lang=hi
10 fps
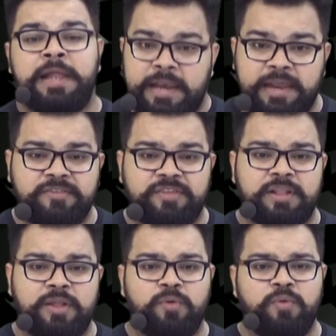लिख
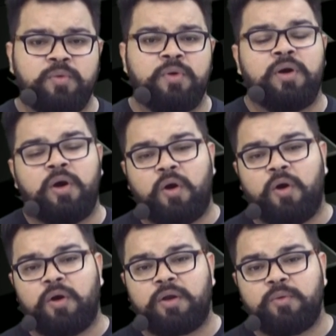सकते हो
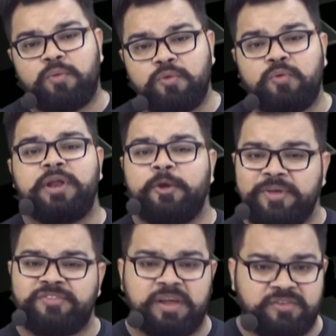और उनको
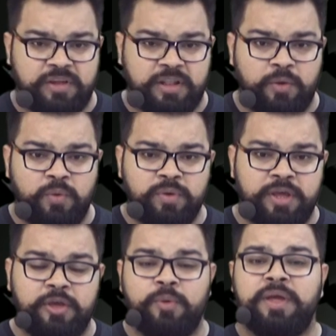रिक्वेस्ट कर सकते हो कि
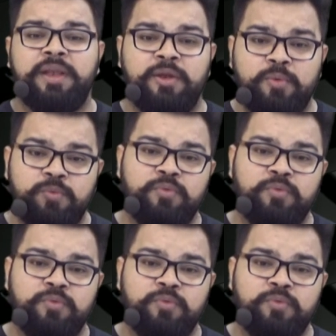क्योंकि न्यू